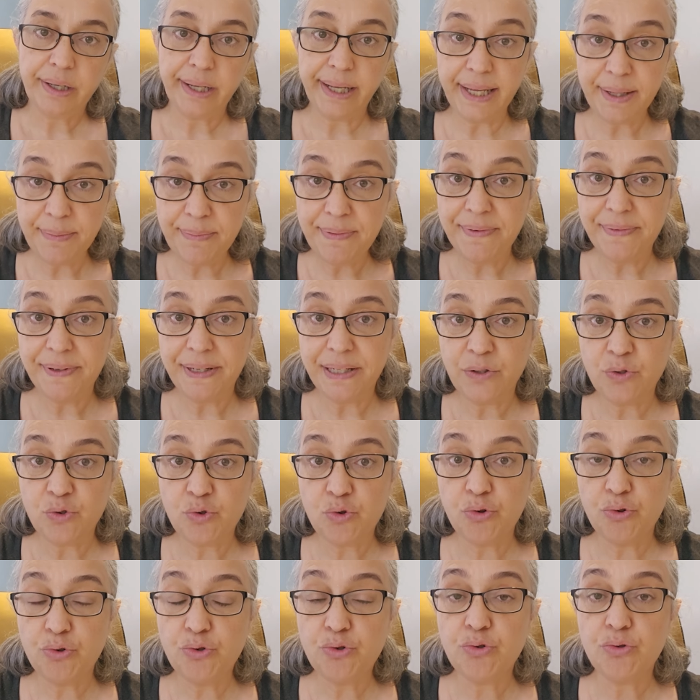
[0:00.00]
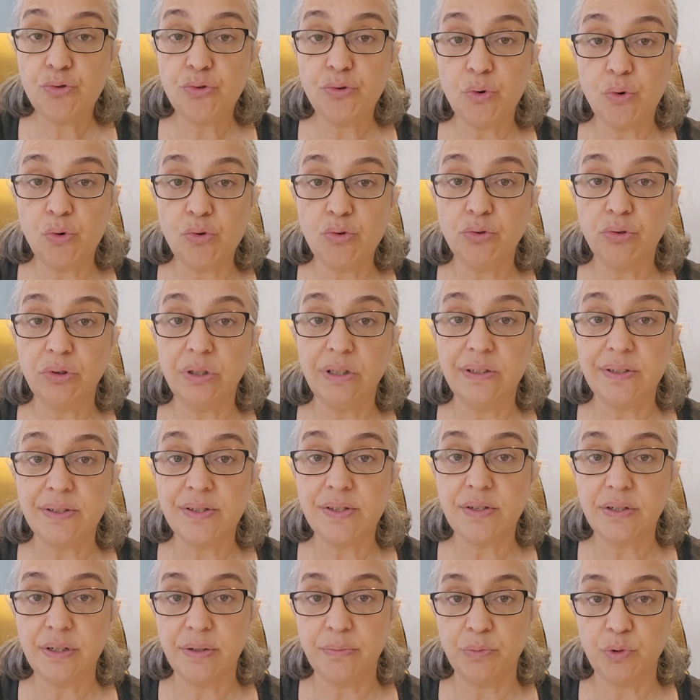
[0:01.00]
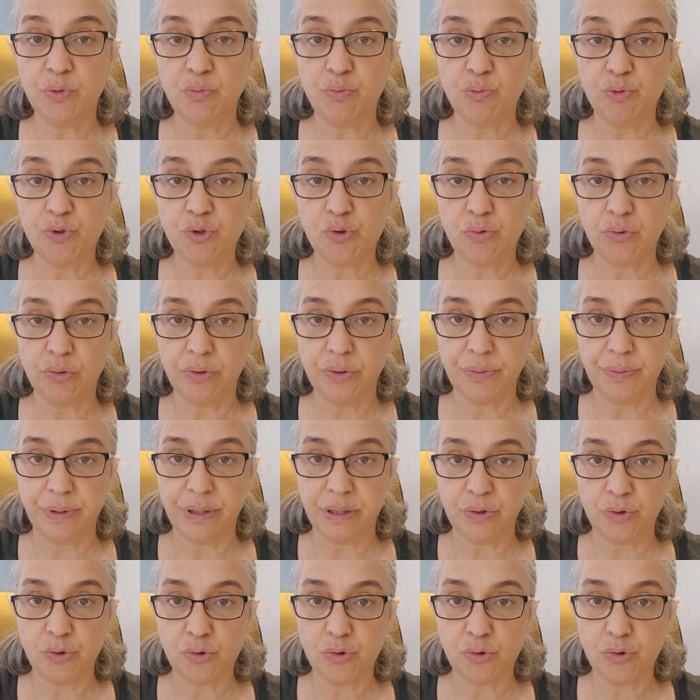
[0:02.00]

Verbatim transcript: ebeveyn çocuğu okula hazırlamamış olabilir.